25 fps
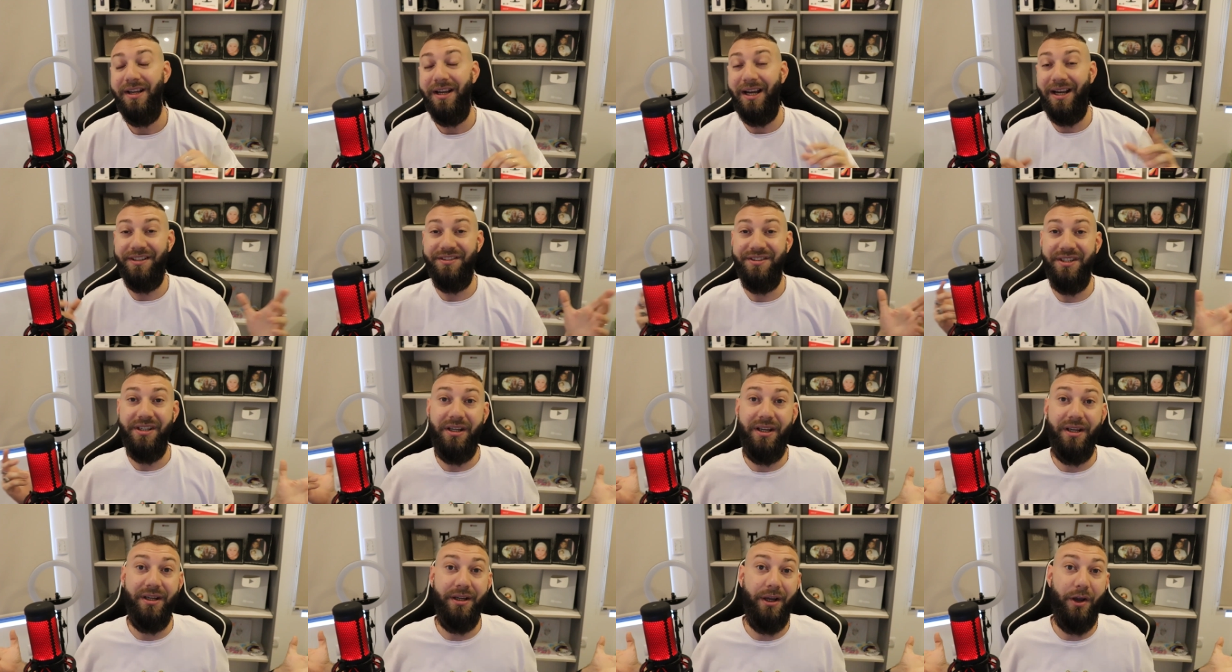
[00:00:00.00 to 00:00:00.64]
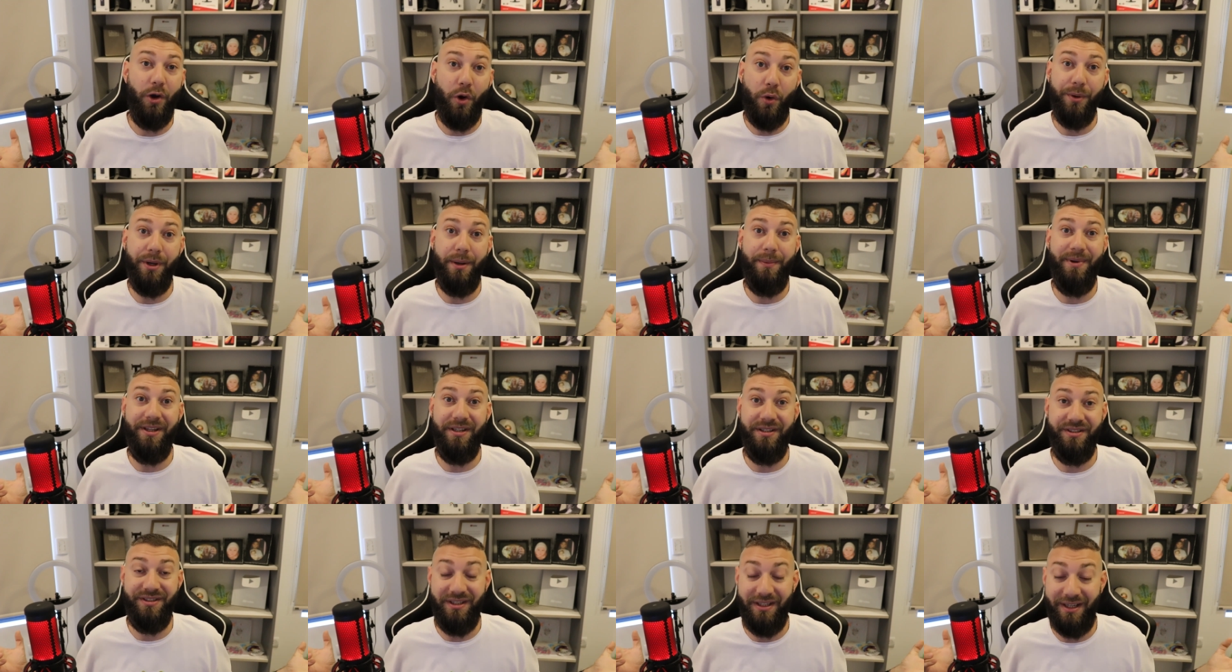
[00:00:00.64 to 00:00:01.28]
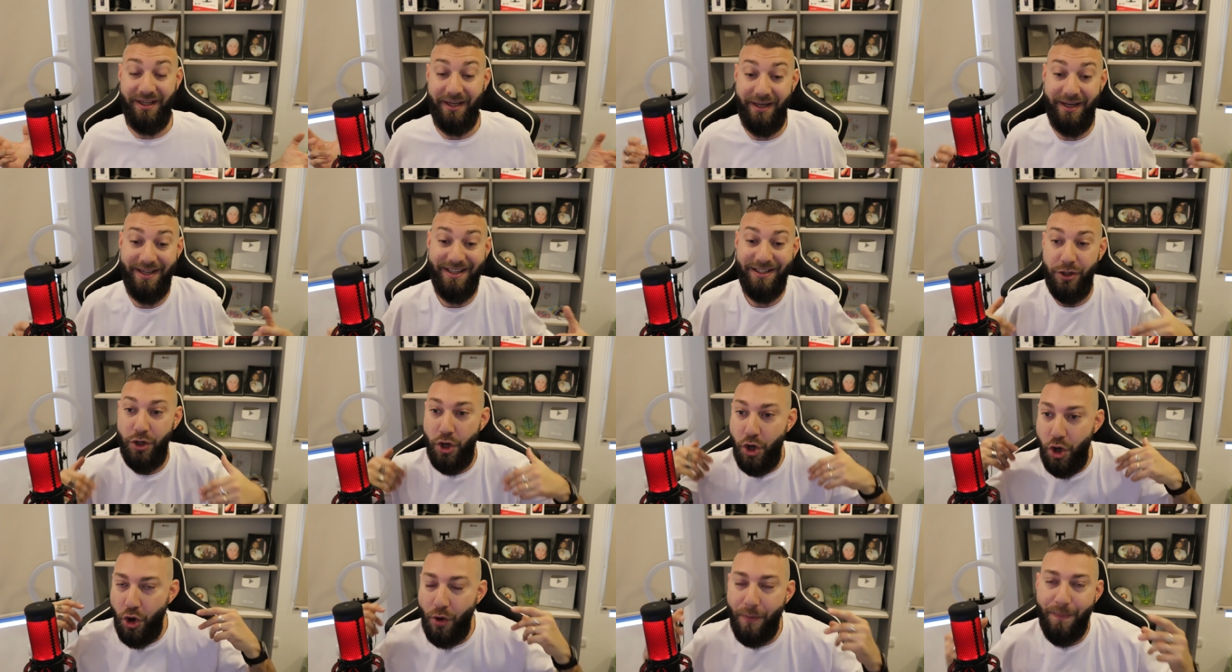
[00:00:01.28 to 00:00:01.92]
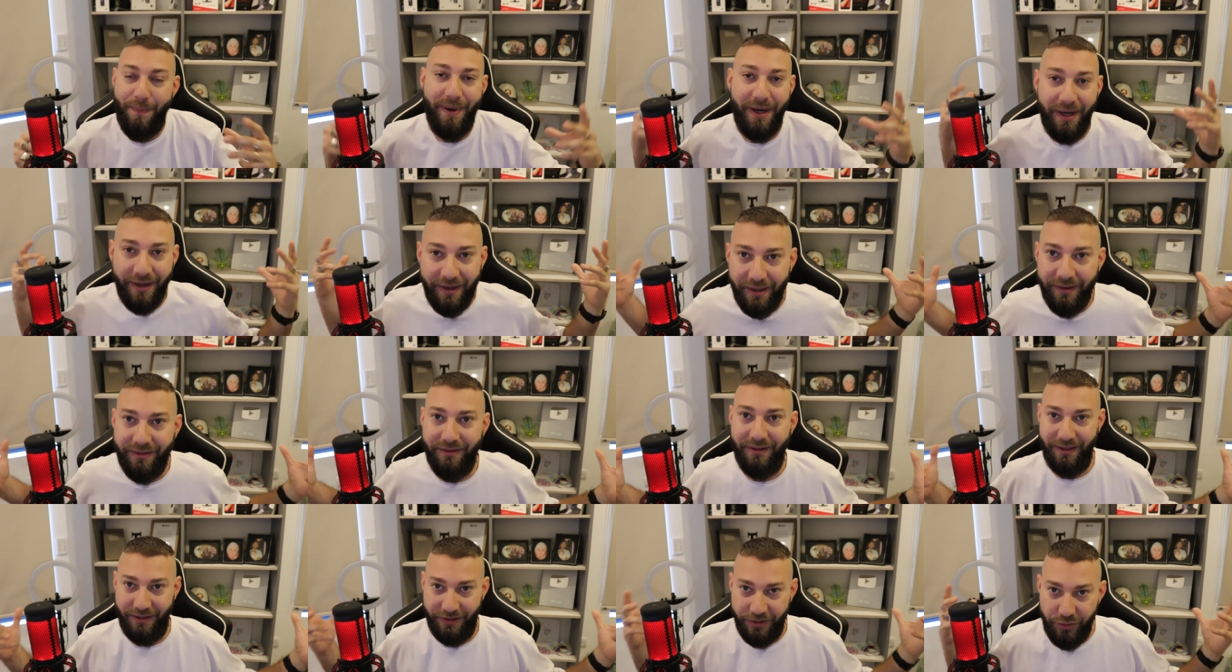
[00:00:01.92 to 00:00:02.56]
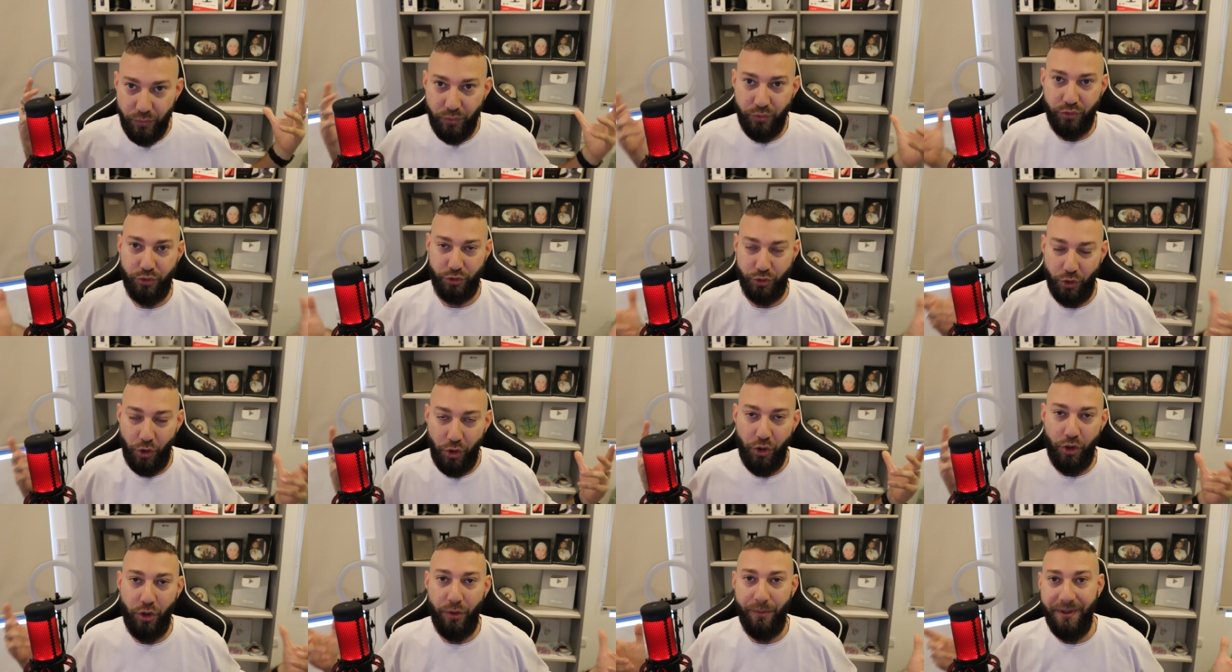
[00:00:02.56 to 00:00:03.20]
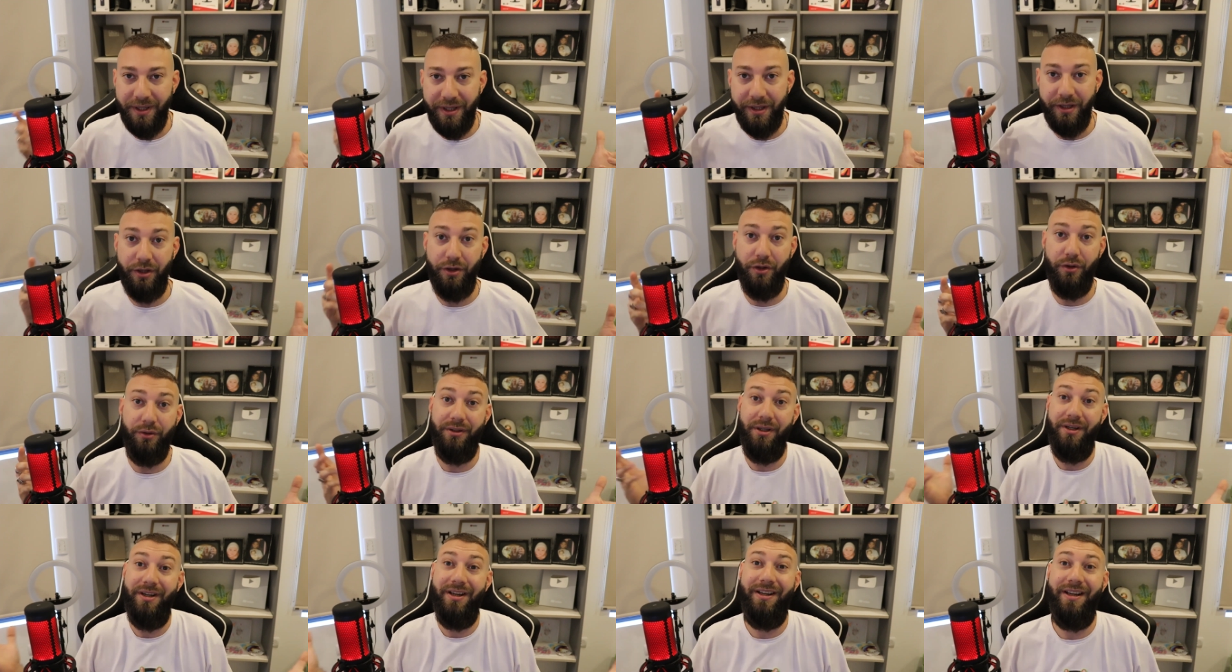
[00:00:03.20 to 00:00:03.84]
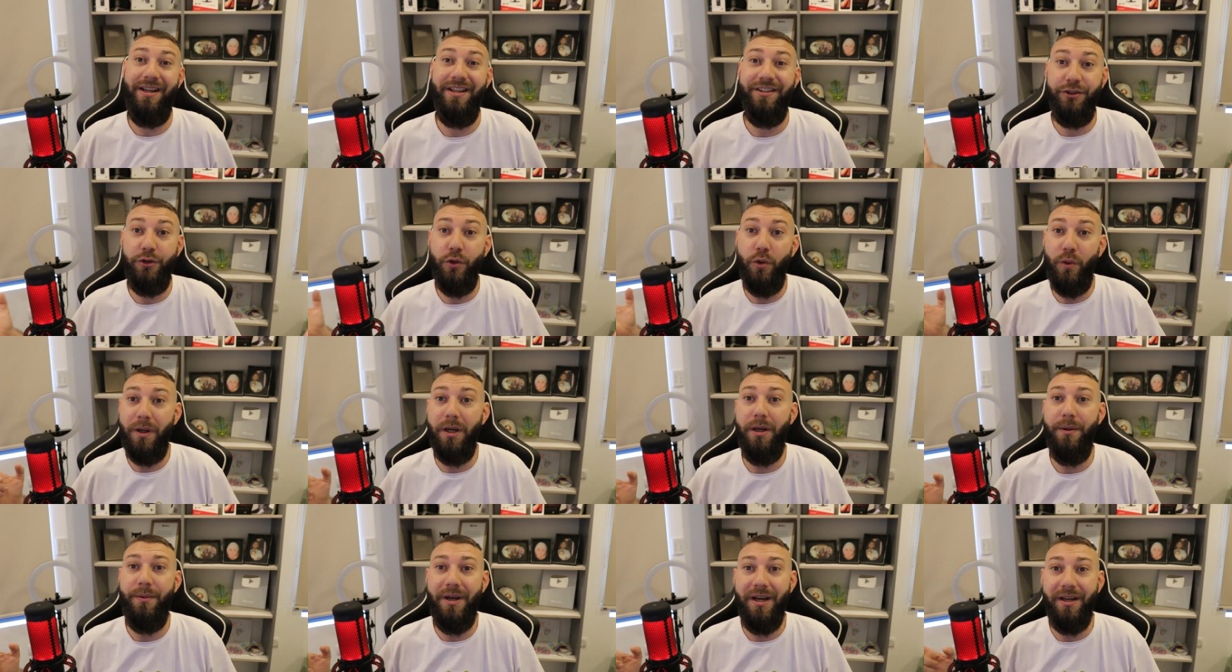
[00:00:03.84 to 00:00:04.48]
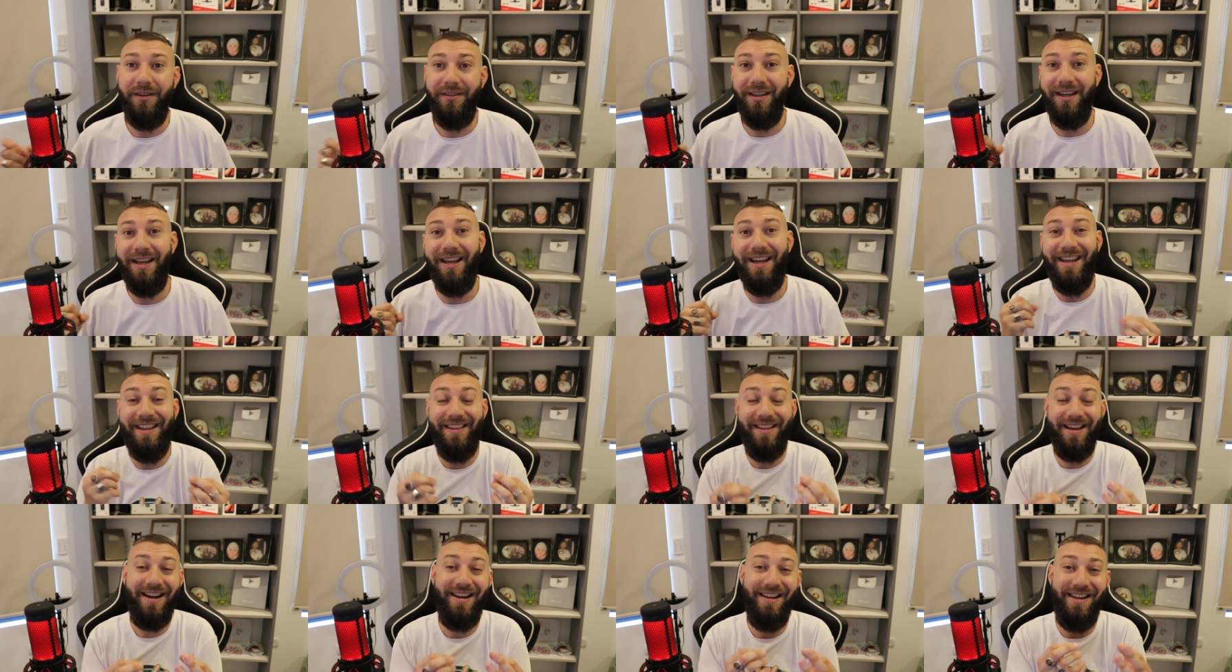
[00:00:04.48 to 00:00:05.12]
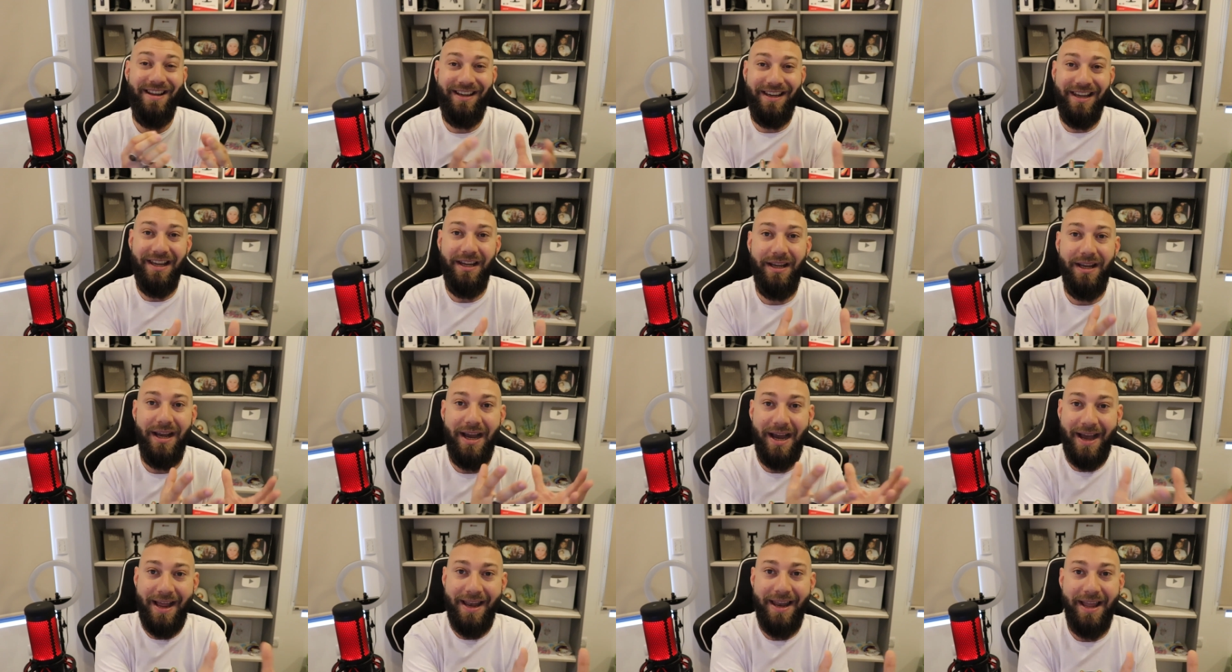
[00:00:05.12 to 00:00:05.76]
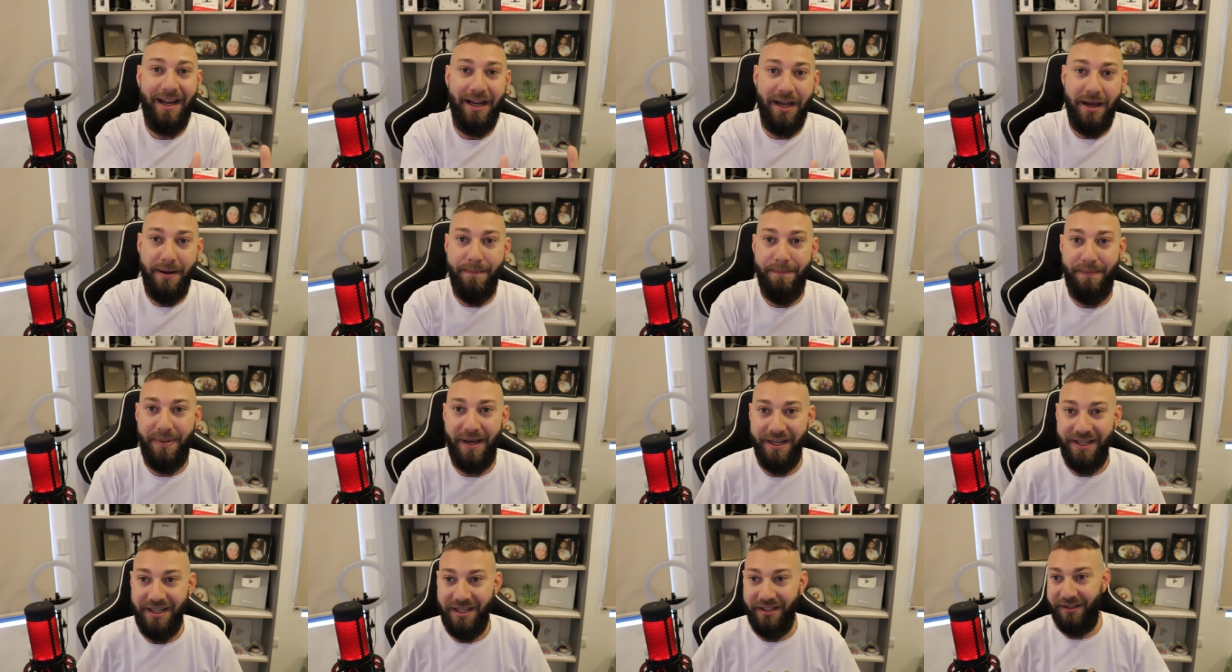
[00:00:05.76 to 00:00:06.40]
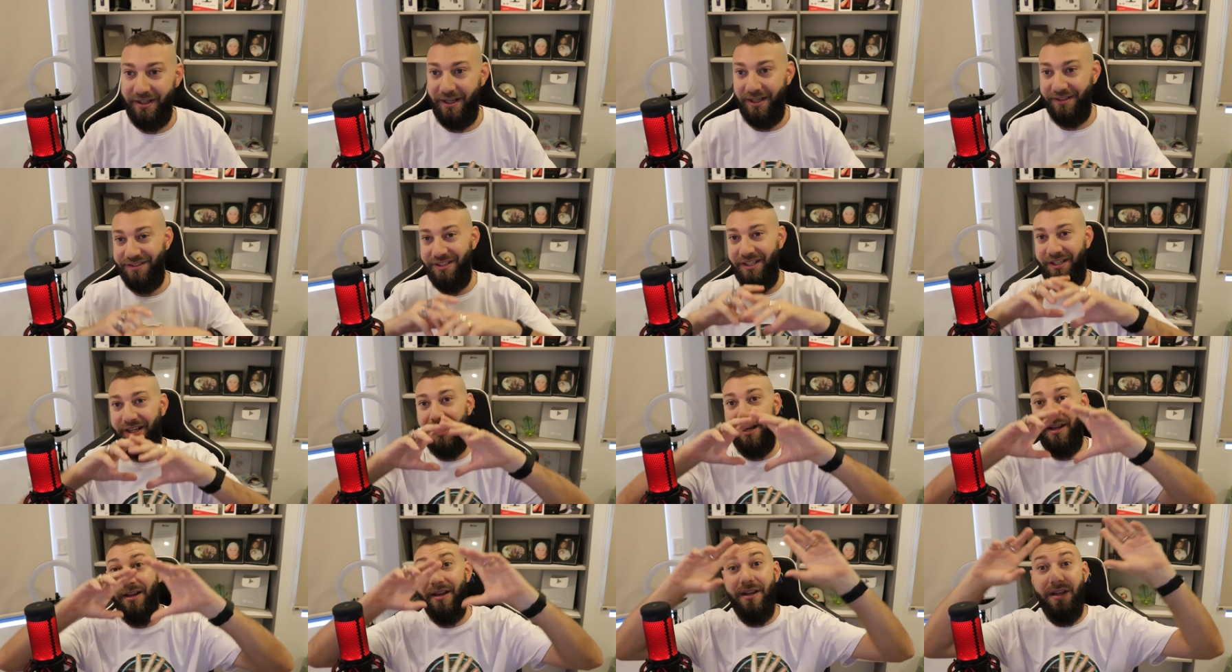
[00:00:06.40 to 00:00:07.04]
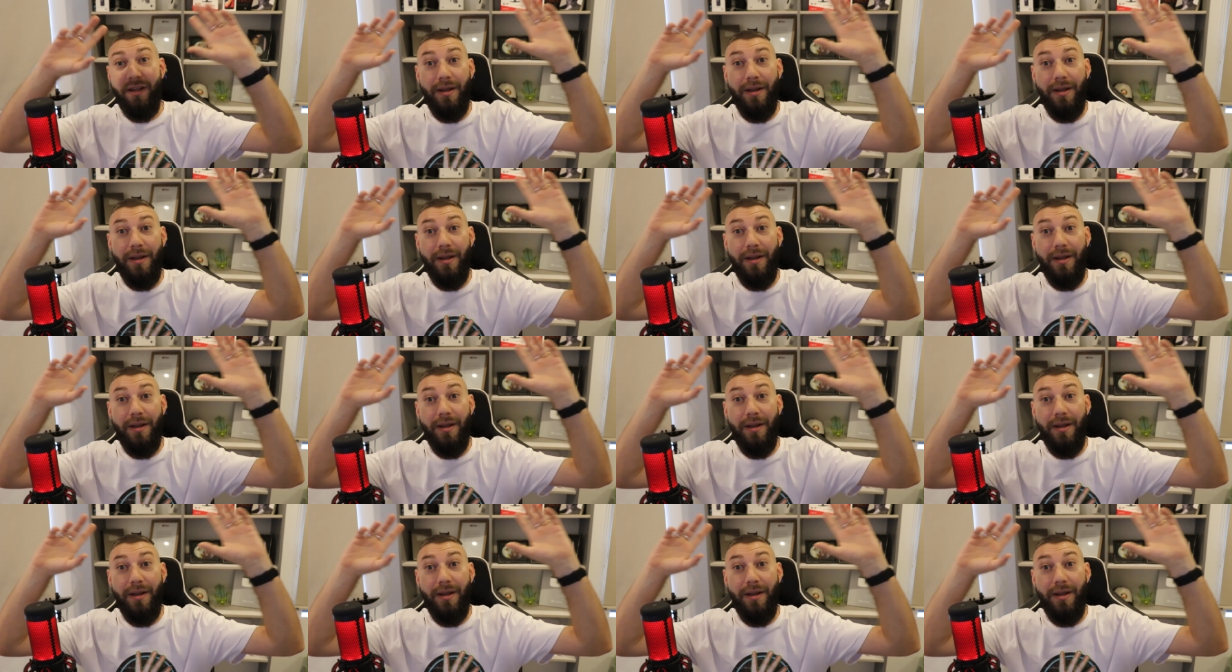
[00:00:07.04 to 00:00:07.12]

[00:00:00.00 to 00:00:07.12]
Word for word: así que obviamente si querés no perderte ni un solo video, tenés que suscribirte y darle click a la campanita. Así que